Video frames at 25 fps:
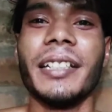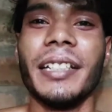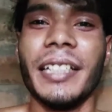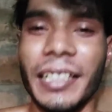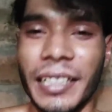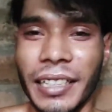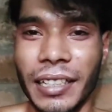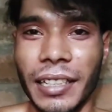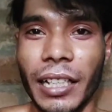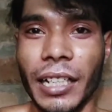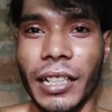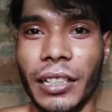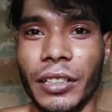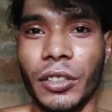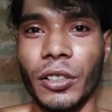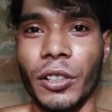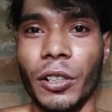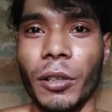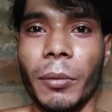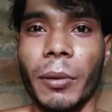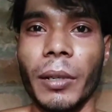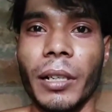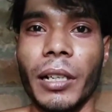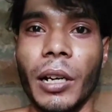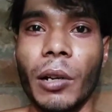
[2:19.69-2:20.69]
টিকে থাকতে
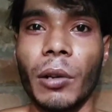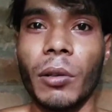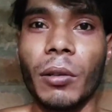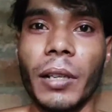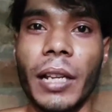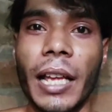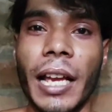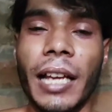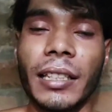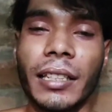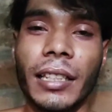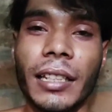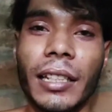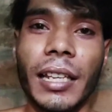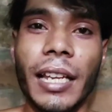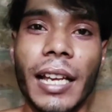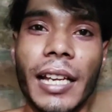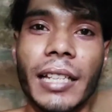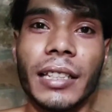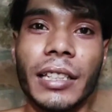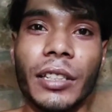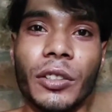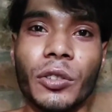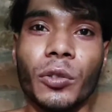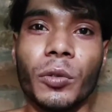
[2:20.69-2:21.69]
হবে কারণ একদিন না
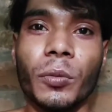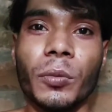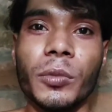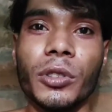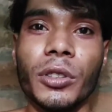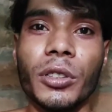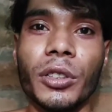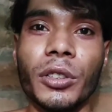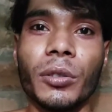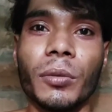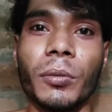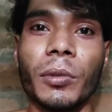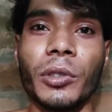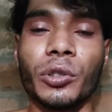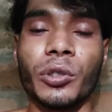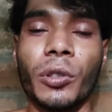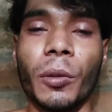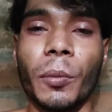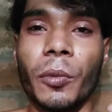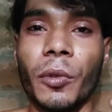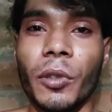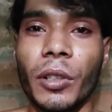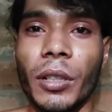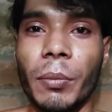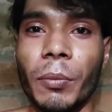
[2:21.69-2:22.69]
একদিন তুমি যদি তোমার
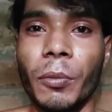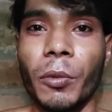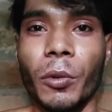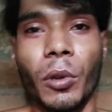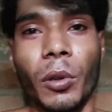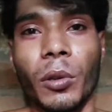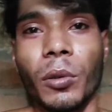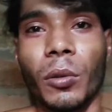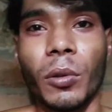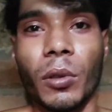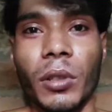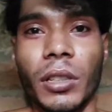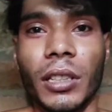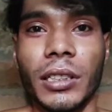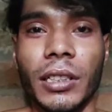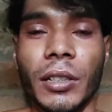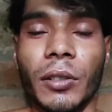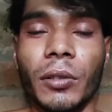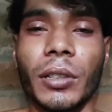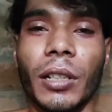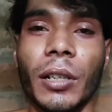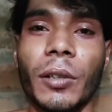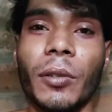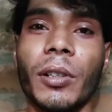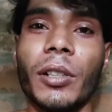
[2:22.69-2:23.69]
স্বপ্নকে পূরণ করতে
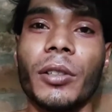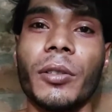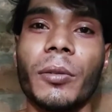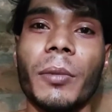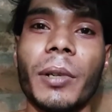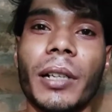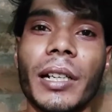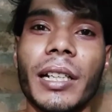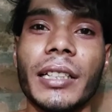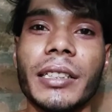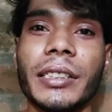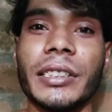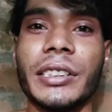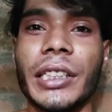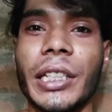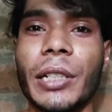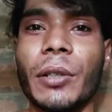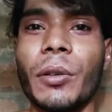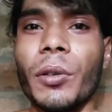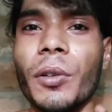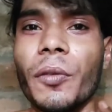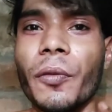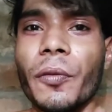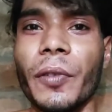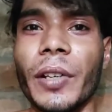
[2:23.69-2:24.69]
যাও তাহলে তোমাকে যে
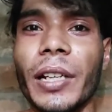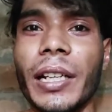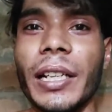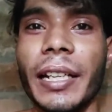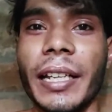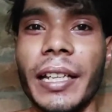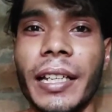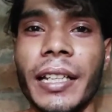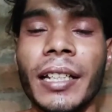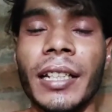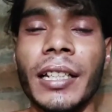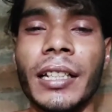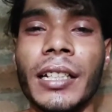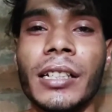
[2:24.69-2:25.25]
কোনো ফিল্ডে